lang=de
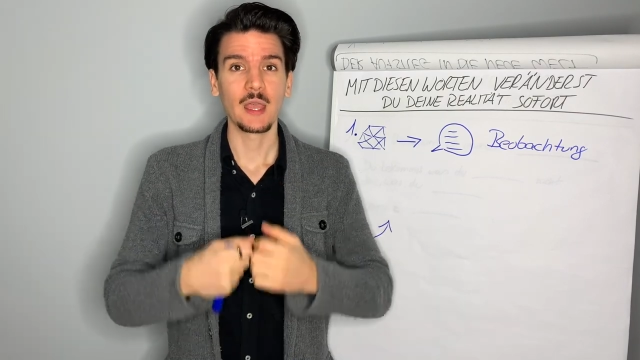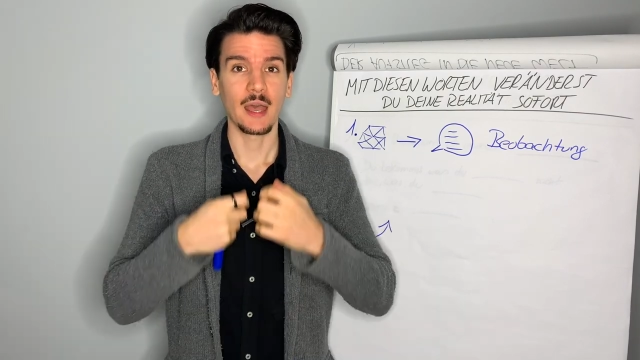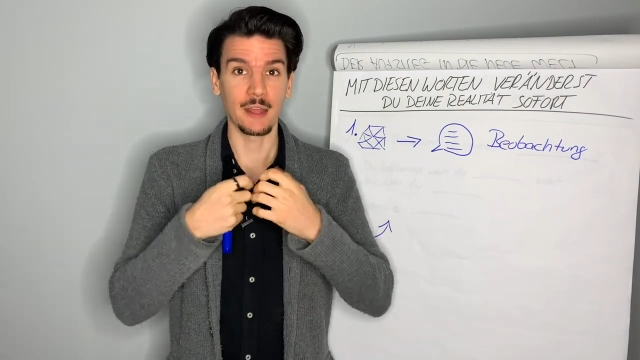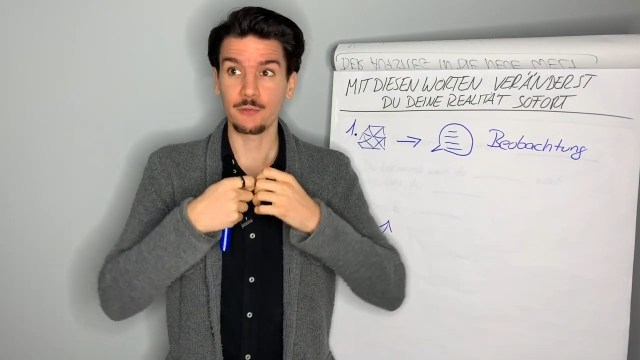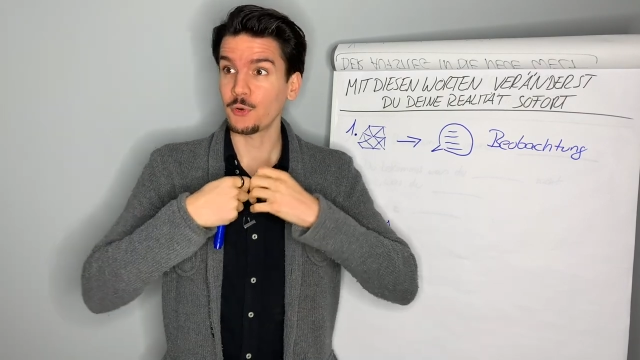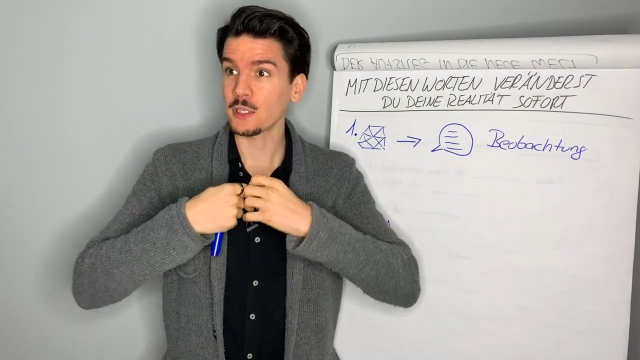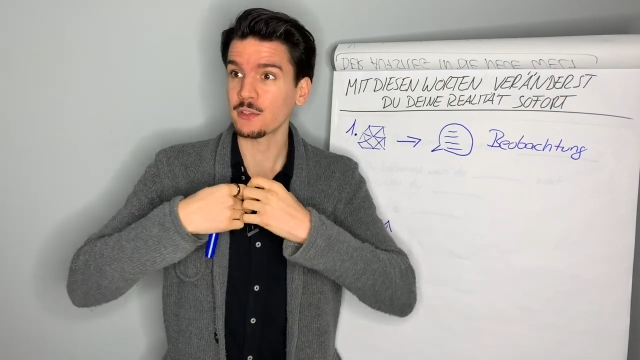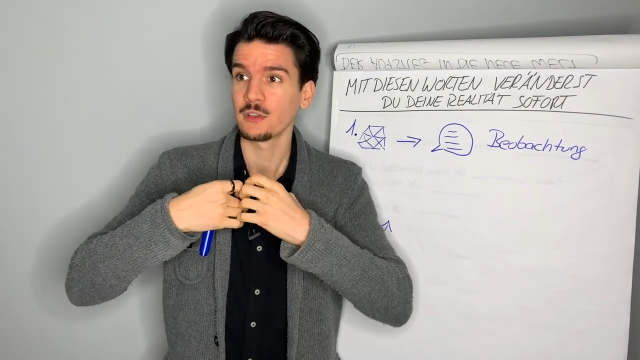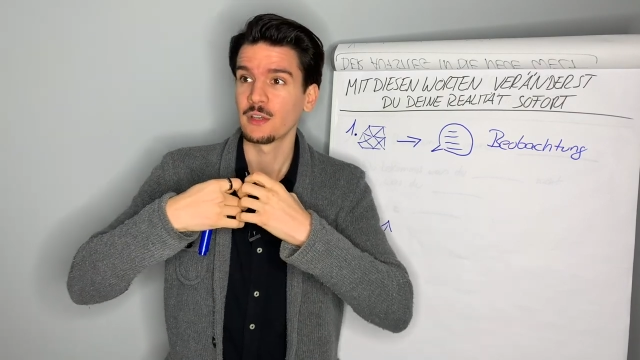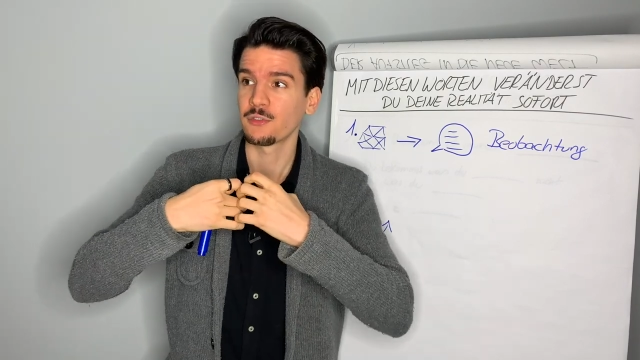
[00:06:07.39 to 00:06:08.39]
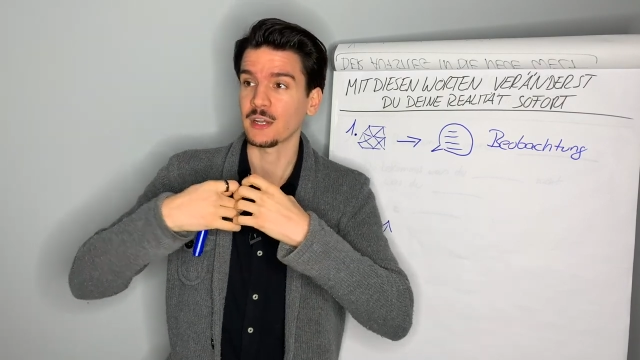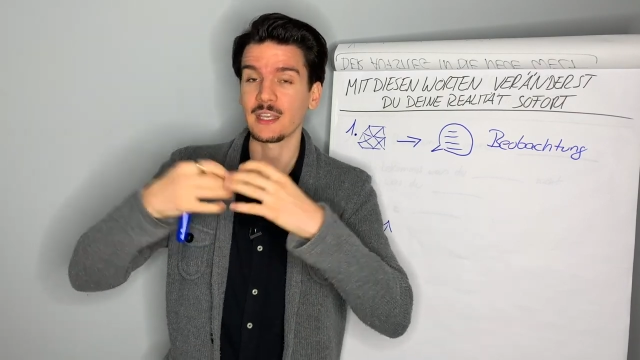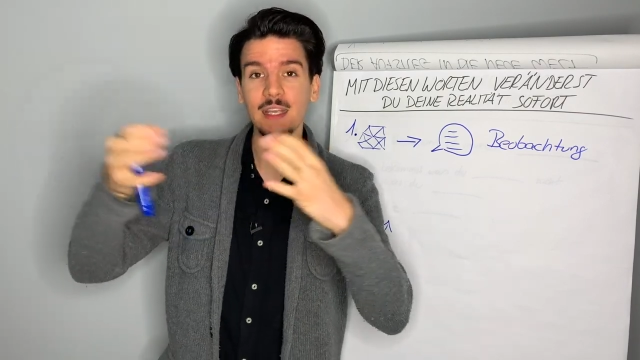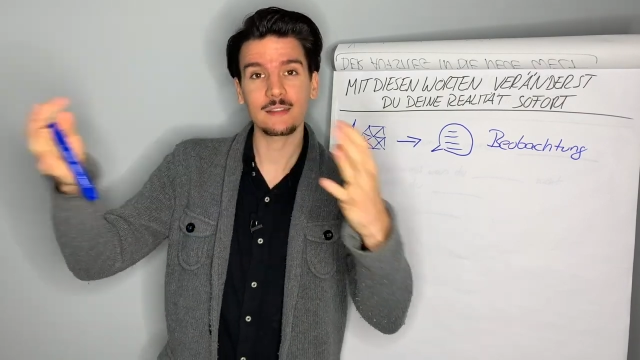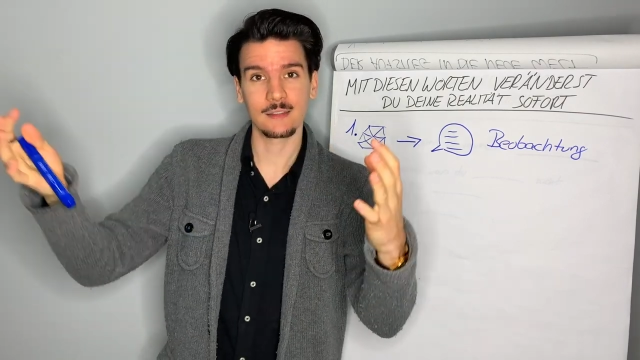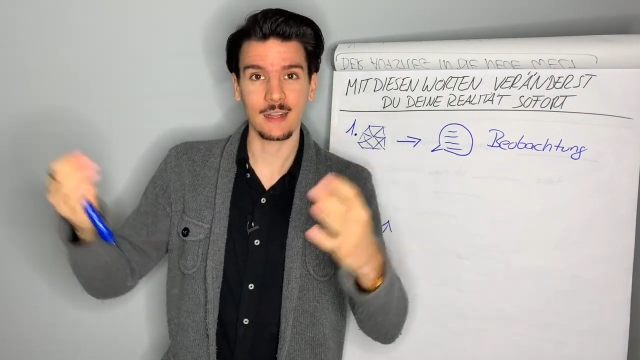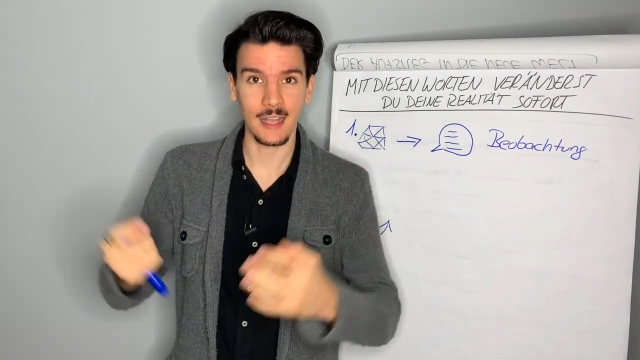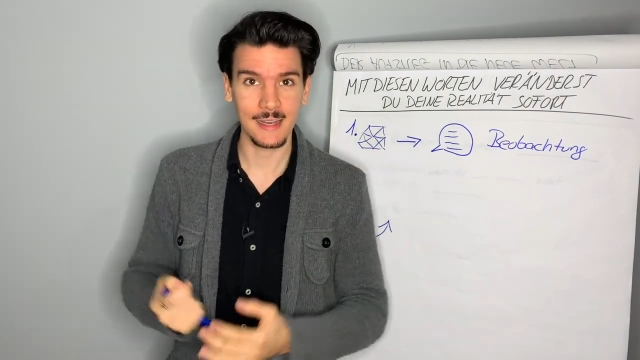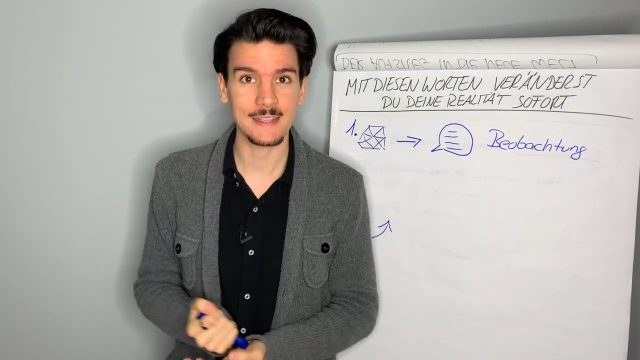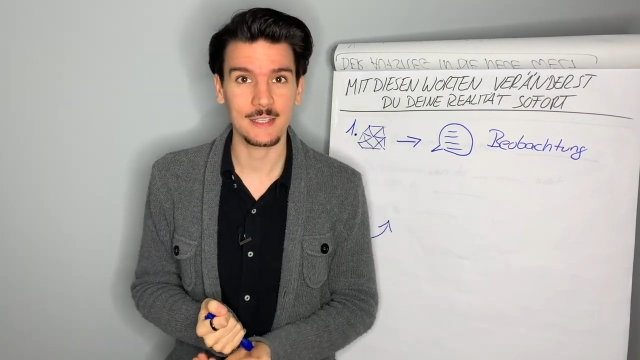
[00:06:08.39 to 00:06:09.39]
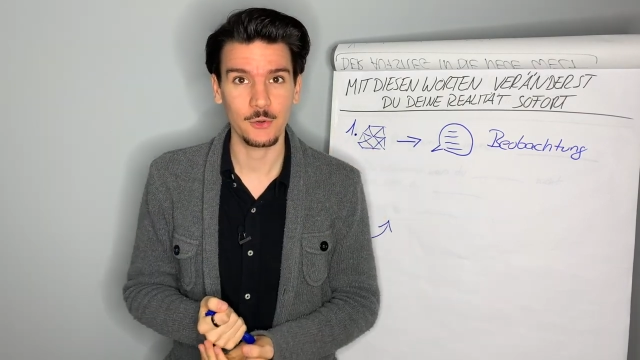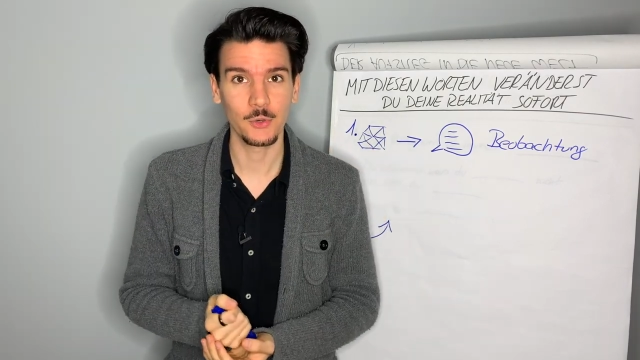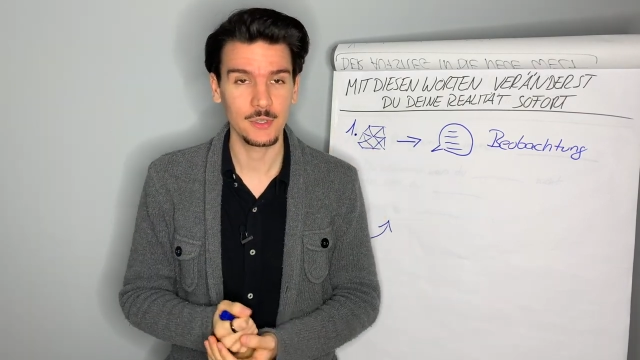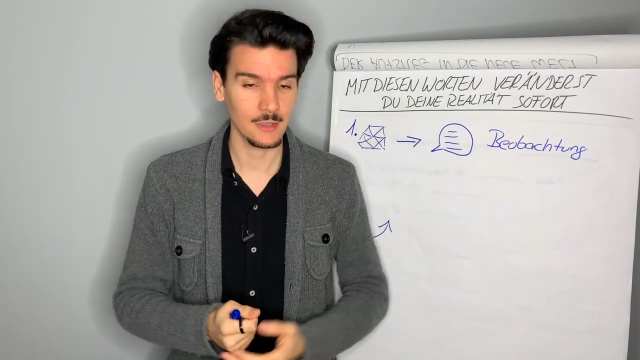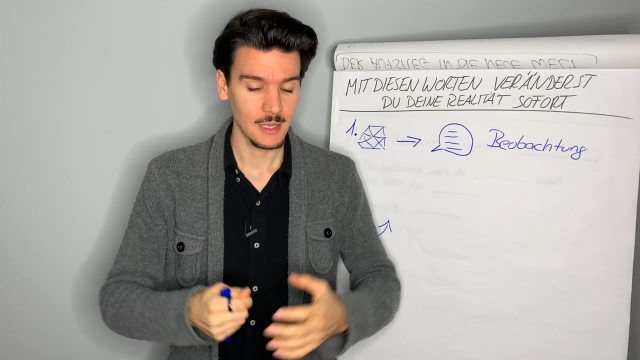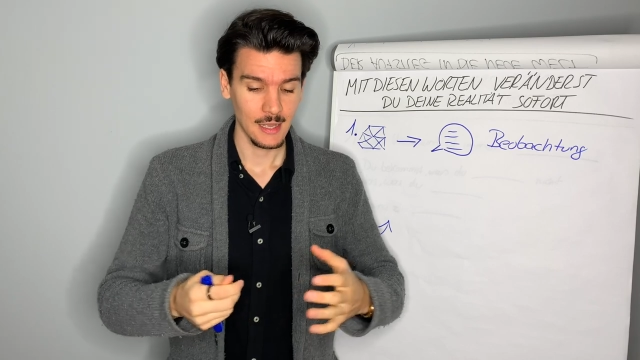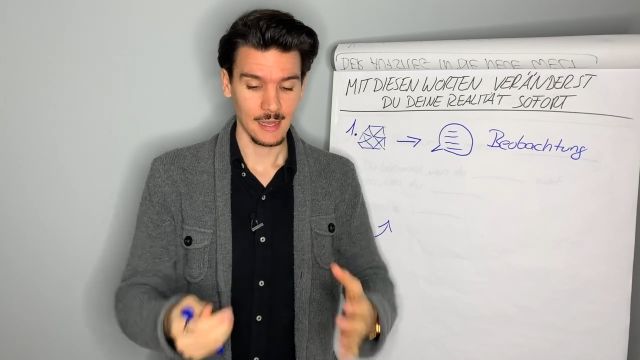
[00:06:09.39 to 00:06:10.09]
Ein Wort vergeht nach einer Sekunde,